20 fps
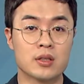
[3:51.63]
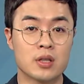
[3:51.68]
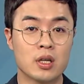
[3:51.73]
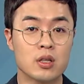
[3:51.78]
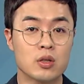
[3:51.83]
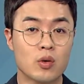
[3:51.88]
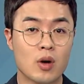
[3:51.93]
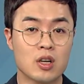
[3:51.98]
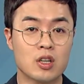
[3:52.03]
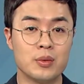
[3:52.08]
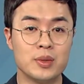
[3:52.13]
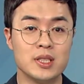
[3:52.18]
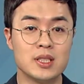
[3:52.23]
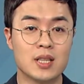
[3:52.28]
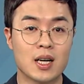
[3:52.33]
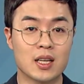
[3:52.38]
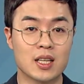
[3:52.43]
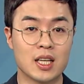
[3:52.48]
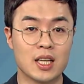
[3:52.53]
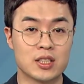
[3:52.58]
성과급
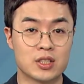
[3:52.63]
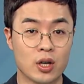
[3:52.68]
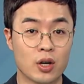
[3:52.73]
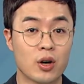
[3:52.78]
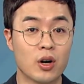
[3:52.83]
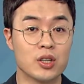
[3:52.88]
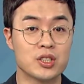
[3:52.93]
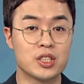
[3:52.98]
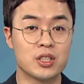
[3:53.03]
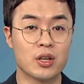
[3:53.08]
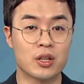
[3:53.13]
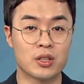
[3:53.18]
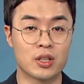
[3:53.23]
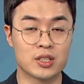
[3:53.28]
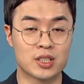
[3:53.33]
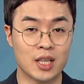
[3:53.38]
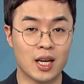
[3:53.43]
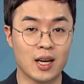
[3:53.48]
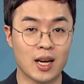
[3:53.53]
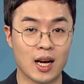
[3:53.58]
인상이
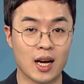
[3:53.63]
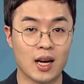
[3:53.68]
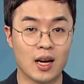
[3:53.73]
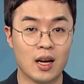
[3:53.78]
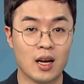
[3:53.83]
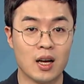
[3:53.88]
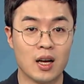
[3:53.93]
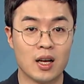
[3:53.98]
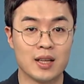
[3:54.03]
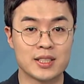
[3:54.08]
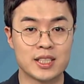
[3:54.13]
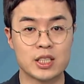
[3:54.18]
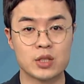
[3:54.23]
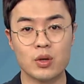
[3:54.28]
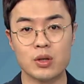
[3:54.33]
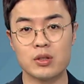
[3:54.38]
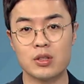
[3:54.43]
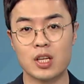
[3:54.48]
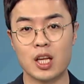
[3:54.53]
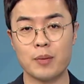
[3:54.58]
적어지려던 찰나
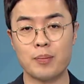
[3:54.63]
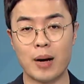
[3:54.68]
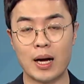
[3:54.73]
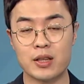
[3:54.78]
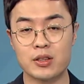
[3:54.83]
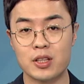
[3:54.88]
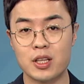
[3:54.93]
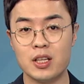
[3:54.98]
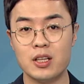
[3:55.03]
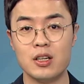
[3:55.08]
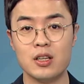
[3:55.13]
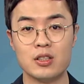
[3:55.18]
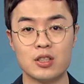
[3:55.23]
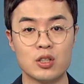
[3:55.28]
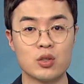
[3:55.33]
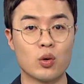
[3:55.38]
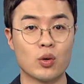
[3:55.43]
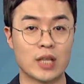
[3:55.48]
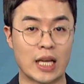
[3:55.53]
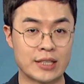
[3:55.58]
직원들이 반기를
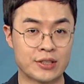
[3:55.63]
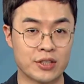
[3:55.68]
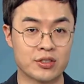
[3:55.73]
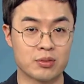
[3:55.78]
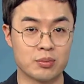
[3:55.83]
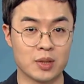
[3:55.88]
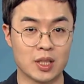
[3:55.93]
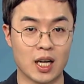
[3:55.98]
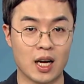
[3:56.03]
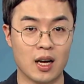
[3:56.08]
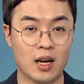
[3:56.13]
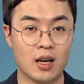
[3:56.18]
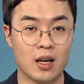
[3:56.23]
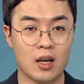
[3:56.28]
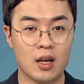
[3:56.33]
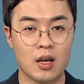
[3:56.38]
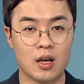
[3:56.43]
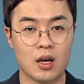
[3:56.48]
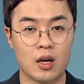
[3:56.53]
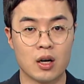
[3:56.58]
들고 나섰습니다.
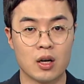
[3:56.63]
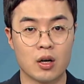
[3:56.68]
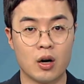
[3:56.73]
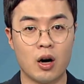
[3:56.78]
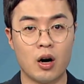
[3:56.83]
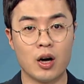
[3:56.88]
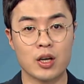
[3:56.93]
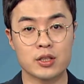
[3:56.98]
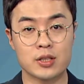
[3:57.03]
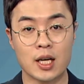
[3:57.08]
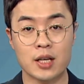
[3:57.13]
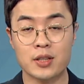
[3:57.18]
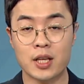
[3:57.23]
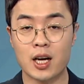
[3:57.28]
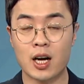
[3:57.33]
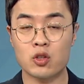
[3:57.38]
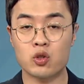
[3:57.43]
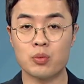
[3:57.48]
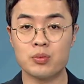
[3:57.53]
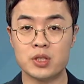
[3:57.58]
아, 이
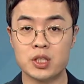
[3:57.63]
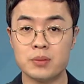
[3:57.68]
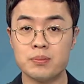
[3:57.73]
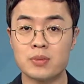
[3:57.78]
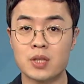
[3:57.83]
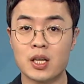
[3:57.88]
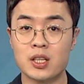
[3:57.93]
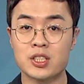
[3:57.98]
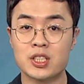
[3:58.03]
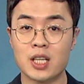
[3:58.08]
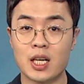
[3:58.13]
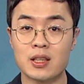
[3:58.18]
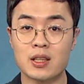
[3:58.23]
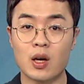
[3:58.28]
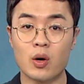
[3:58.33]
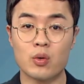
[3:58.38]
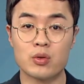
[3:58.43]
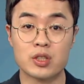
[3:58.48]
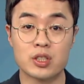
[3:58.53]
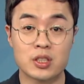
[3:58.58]
상태가 좀 심상치
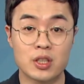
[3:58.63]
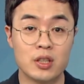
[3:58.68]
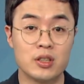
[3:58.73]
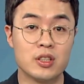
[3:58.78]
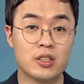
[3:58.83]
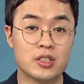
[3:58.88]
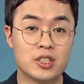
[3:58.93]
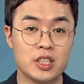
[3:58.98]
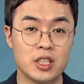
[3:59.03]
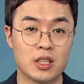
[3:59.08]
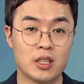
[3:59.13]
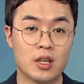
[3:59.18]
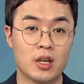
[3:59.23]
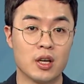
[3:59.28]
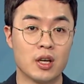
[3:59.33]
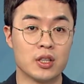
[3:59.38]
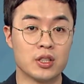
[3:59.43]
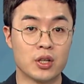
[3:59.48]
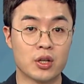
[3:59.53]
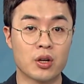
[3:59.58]
않다고 느꼈는지
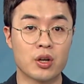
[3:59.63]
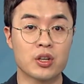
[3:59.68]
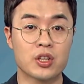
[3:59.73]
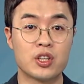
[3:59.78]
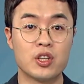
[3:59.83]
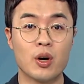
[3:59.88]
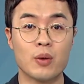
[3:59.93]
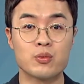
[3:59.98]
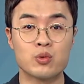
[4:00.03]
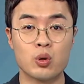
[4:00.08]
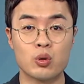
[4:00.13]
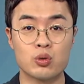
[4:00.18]
여러 기업